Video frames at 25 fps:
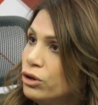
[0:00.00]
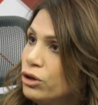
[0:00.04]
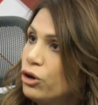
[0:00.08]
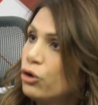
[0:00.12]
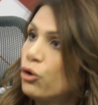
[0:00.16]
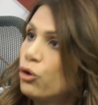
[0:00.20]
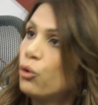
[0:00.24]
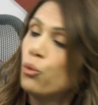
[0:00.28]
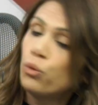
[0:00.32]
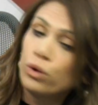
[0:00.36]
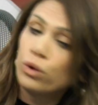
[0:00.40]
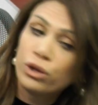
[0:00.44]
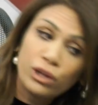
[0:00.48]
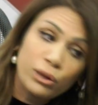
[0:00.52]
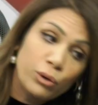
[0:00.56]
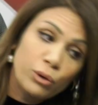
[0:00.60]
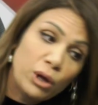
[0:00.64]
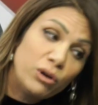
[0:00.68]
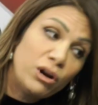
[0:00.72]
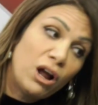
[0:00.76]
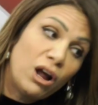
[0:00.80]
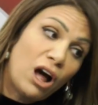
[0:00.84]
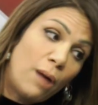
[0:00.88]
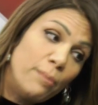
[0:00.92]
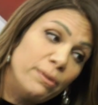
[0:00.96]

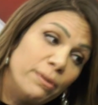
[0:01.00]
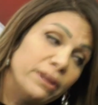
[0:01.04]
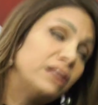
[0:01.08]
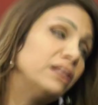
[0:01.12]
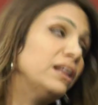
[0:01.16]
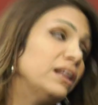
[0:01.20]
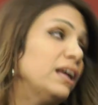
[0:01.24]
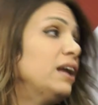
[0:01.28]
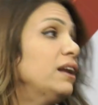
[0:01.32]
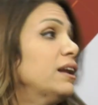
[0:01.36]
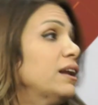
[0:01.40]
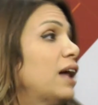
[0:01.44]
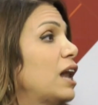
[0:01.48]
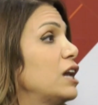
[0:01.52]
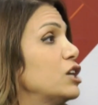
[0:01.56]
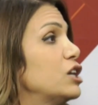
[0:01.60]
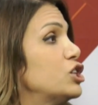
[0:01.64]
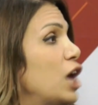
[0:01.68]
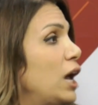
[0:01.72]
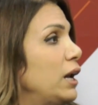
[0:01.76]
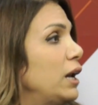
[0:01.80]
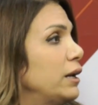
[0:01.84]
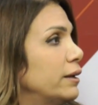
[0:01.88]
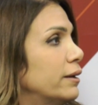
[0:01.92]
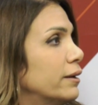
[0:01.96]
ورقم اثنين
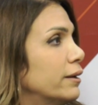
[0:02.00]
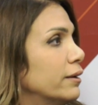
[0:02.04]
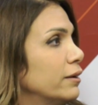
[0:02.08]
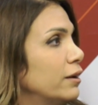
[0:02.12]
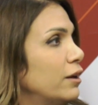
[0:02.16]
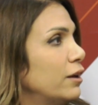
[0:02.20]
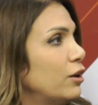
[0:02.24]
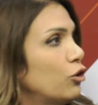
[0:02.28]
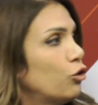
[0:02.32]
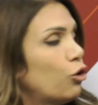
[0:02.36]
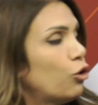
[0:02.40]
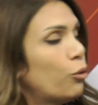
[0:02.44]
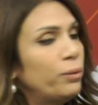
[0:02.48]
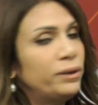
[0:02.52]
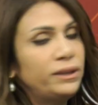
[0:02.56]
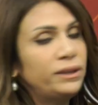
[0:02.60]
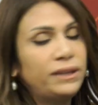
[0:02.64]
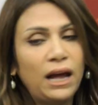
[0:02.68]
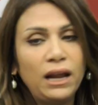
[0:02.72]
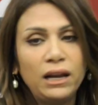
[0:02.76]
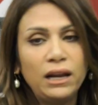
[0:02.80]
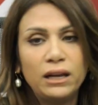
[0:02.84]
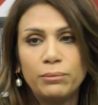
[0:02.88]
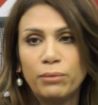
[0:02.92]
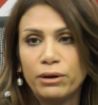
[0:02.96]
الجالية
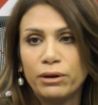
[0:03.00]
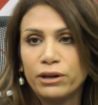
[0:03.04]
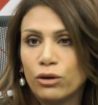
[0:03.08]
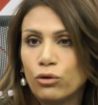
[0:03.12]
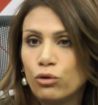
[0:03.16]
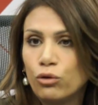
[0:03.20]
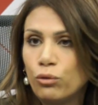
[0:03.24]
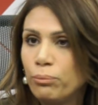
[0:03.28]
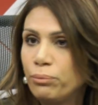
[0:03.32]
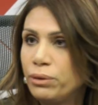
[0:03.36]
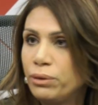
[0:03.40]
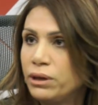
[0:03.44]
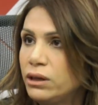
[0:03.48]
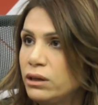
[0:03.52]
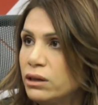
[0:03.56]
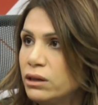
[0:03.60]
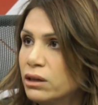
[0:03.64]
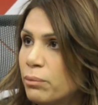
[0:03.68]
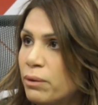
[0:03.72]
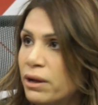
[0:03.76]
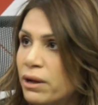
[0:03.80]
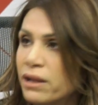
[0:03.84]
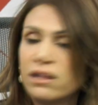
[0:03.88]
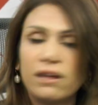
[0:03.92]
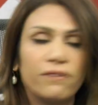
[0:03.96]
وبالتالي ما يقوم به
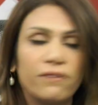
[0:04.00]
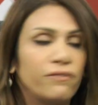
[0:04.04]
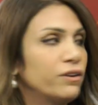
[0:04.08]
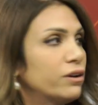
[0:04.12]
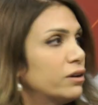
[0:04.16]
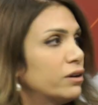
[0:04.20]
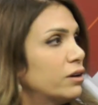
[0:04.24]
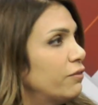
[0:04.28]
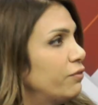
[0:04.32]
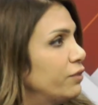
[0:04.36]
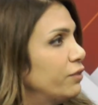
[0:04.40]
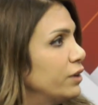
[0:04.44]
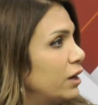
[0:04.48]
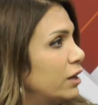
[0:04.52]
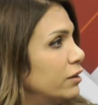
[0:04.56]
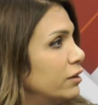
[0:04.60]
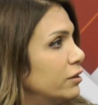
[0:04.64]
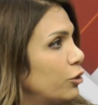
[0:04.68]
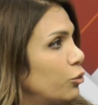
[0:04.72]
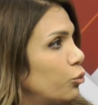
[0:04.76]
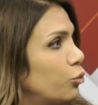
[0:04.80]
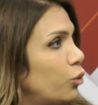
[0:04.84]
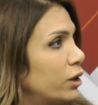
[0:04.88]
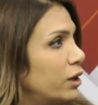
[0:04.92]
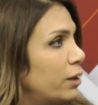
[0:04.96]
طبعا سفيرنا في
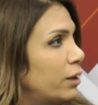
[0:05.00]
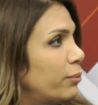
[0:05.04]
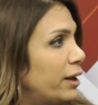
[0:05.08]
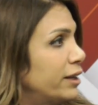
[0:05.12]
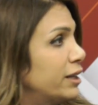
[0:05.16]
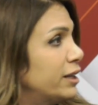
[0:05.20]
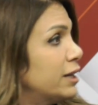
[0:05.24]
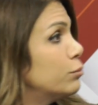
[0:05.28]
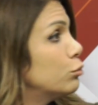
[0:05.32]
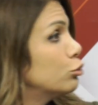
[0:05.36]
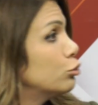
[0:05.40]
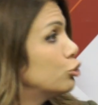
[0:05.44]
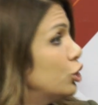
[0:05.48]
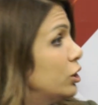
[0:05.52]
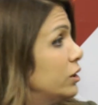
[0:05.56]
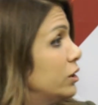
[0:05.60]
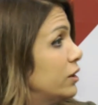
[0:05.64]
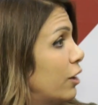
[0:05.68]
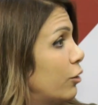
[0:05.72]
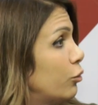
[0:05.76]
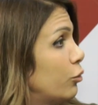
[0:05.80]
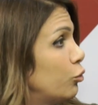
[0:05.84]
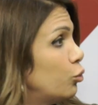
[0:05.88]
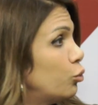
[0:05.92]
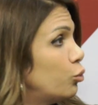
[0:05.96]
لندن وانا بحترمه
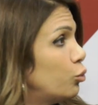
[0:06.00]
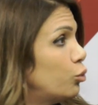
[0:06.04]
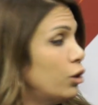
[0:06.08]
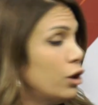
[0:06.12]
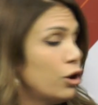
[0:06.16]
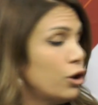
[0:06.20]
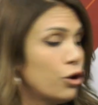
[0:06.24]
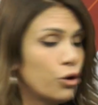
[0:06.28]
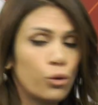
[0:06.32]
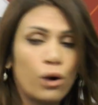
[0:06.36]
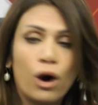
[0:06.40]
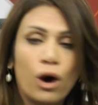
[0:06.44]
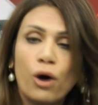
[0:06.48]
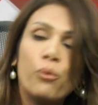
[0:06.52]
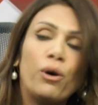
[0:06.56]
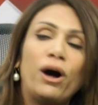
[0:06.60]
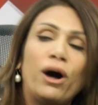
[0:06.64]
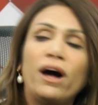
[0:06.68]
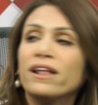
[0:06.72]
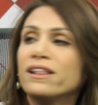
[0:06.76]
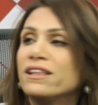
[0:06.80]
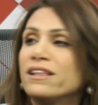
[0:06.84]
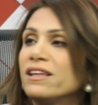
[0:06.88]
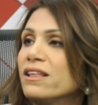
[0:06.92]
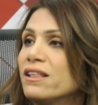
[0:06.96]
جدا وهو
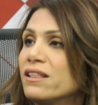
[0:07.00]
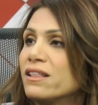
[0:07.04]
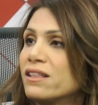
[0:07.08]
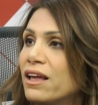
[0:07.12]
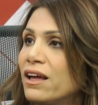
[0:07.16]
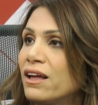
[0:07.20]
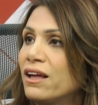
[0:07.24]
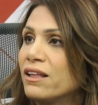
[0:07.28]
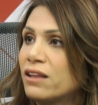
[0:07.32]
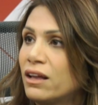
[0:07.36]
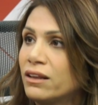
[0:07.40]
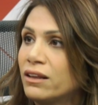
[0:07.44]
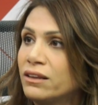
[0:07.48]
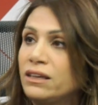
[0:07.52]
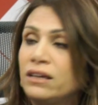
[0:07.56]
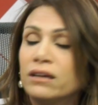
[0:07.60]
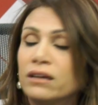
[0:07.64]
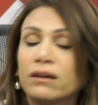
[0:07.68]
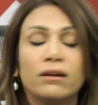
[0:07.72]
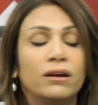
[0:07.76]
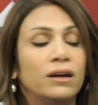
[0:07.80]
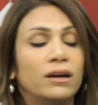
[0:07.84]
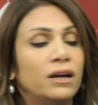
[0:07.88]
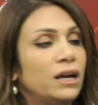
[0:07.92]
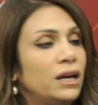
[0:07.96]
عزيز نعم.
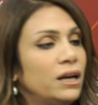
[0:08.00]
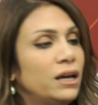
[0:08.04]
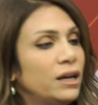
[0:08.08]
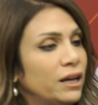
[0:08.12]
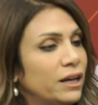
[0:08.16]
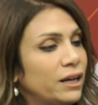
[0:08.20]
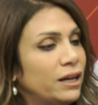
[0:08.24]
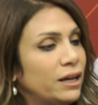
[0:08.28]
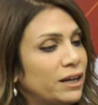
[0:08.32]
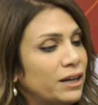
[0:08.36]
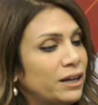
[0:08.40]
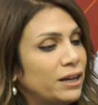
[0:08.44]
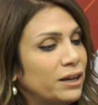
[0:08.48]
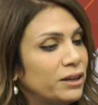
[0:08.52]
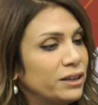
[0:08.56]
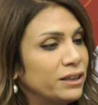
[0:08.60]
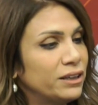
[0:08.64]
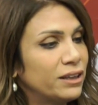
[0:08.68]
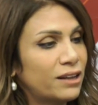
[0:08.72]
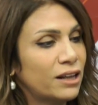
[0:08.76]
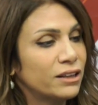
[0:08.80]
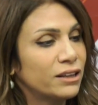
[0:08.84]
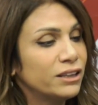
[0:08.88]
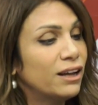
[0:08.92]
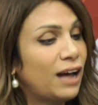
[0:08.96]
صديق آه،
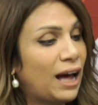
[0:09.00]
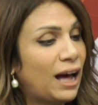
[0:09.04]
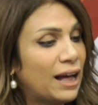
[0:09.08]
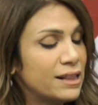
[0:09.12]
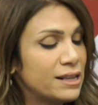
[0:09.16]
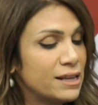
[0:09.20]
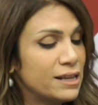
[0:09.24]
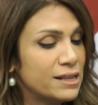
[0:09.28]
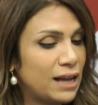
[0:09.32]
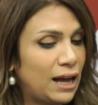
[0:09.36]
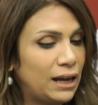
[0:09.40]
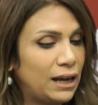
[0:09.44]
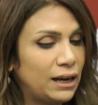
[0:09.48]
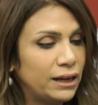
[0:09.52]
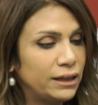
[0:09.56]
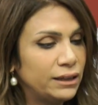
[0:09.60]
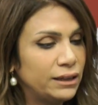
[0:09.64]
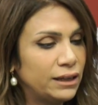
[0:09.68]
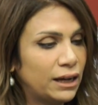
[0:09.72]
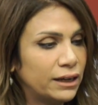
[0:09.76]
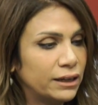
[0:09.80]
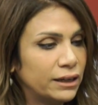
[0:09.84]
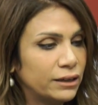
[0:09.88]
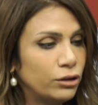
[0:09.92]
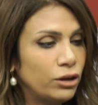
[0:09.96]
صديق عزيز علي
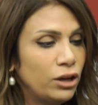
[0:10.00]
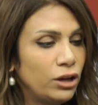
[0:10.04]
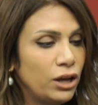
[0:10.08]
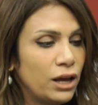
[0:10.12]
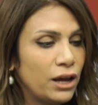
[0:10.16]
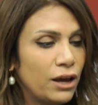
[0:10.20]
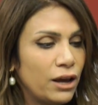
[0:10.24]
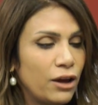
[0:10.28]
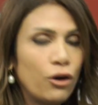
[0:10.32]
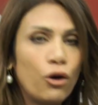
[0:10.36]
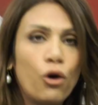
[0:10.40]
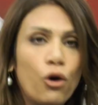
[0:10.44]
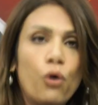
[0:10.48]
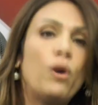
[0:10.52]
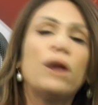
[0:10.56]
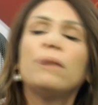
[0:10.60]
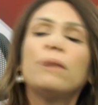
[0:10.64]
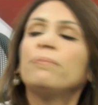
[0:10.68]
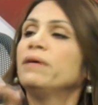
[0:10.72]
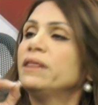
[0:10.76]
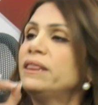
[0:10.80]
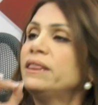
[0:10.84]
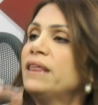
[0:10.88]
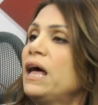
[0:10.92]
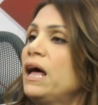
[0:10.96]
يعني هو
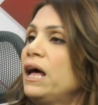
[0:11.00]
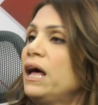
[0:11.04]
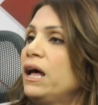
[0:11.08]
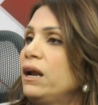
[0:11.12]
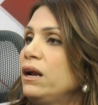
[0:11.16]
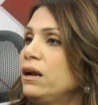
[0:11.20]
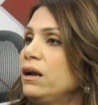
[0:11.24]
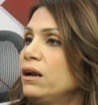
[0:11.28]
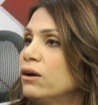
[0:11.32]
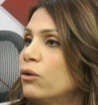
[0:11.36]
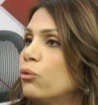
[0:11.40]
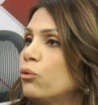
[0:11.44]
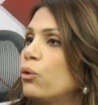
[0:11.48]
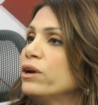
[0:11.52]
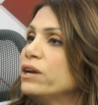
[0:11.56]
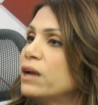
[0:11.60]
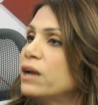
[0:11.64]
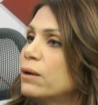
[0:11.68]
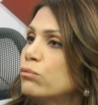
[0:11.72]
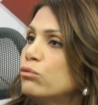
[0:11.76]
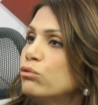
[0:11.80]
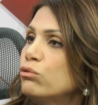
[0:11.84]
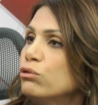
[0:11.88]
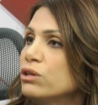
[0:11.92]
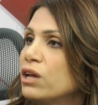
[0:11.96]
المثال
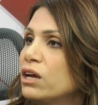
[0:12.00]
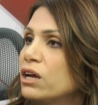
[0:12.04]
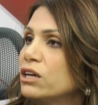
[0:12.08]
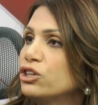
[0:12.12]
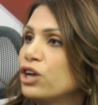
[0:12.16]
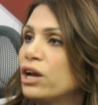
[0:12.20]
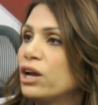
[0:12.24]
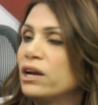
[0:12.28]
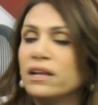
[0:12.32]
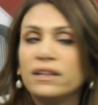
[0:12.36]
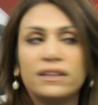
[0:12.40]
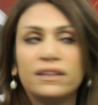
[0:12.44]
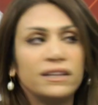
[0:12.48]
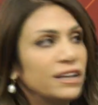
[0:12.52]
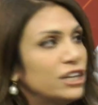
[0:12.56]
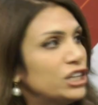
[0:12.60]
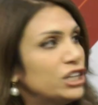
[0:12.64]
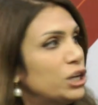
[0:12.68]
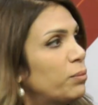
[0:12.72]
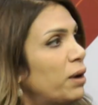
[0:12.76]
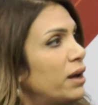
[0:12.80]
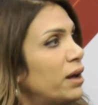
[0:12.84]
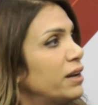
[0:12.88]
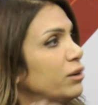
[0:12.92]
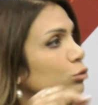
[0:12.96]
والنموذج الذي
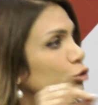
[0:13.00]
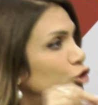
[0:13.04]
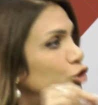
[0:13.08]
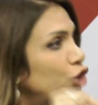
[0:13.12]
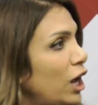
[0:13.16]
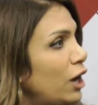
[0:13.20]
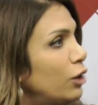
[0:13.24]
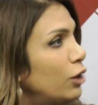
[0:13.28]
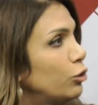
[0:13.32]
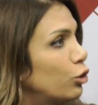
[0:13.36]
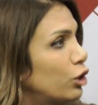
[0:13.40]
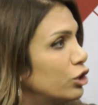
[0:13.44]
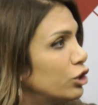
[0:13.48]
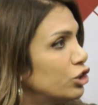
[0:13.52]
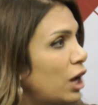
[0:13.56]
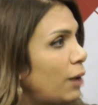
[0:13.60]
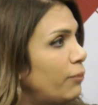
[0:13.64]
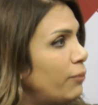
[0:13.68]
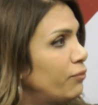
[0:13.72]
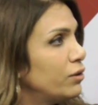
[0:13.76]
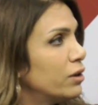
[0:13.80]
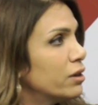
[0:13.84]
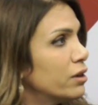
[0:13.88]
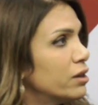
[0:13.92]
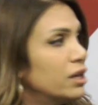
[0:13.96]
يجب ان نشاهده كشعب
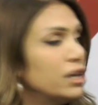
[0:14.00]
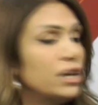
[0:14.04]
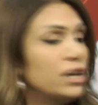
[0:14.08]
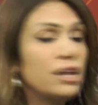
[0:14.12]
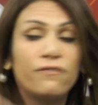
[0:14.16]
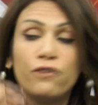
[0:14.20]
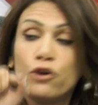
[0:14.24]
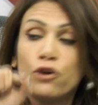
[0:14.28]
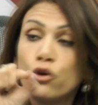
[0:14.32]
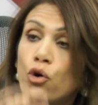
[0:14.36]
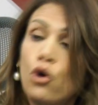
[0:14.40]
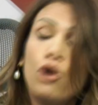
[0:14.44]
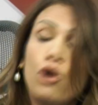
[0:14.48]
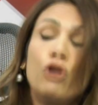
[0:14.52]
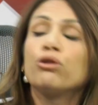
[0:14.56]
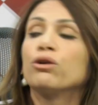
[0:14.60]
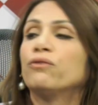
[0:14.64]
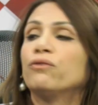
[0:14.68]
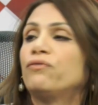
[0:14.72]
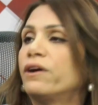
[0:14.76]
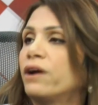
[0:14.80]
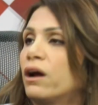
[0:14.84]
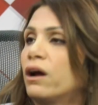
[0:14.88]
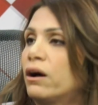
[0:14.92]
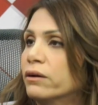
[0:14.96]
فلسطيني في كل
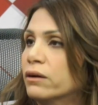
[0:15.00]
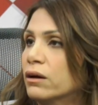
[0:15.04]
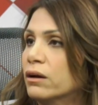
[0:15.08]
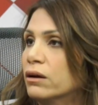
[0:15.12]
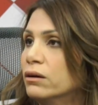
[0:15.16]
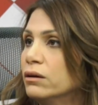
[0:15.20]
سفرائنا